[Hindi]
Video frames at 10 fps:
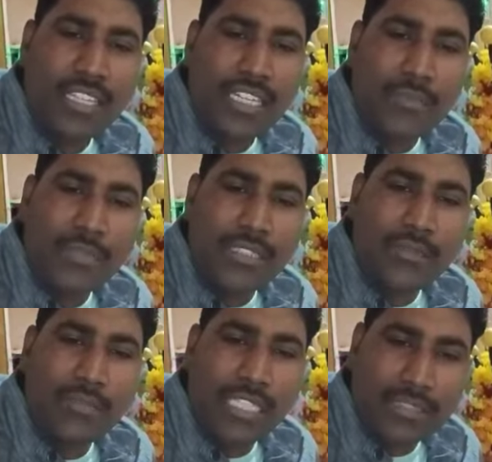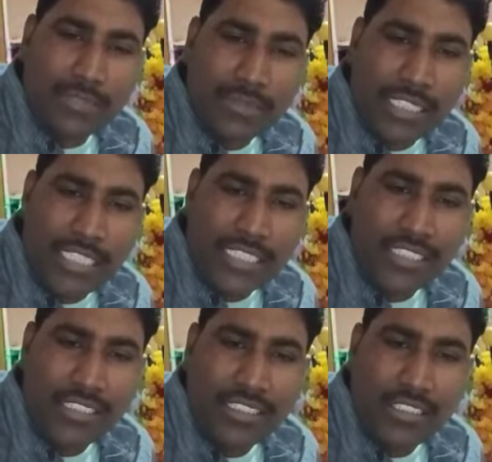अपने माध्यम से बताएंगे
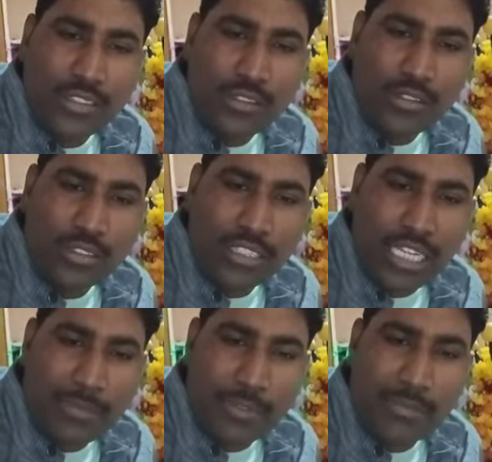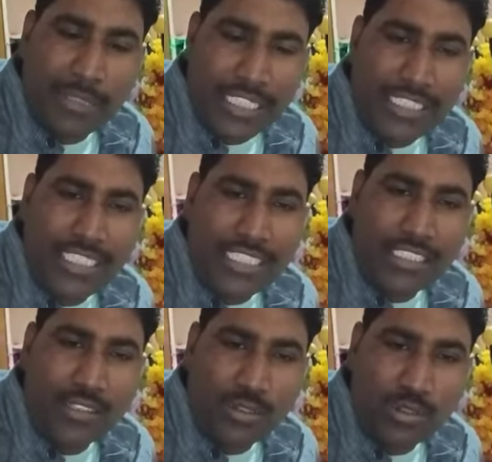और आपको पता ही है
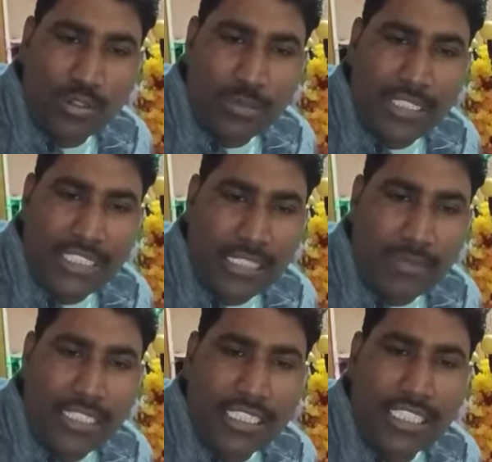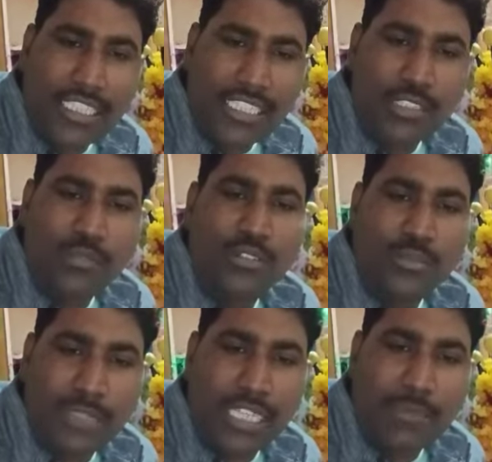कि जो गुरु अपने साथ बैठ कर करेंगे तो वो
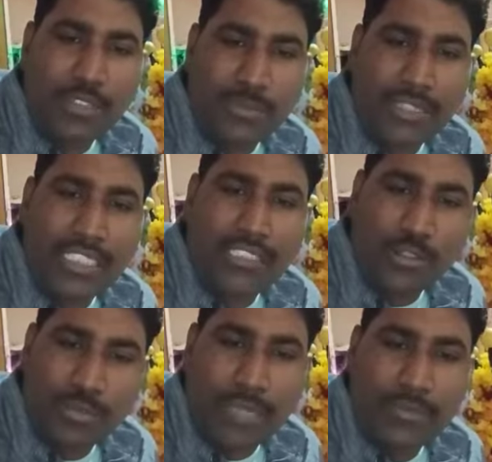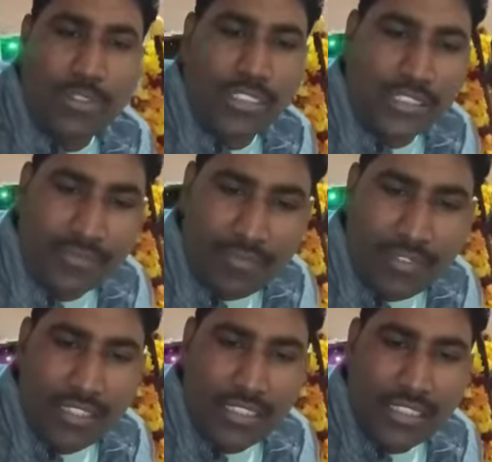उसमें आपको सफलता ज़रूर प्राप्त होगी
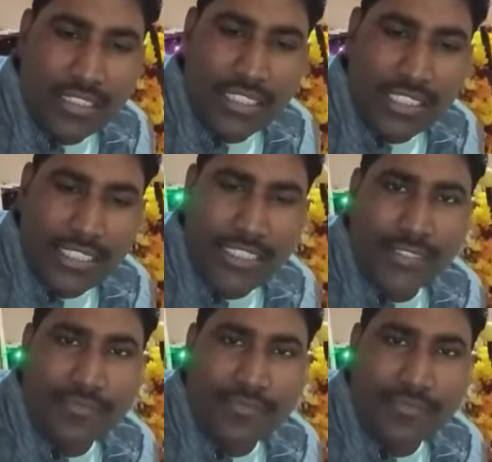ठीक है जी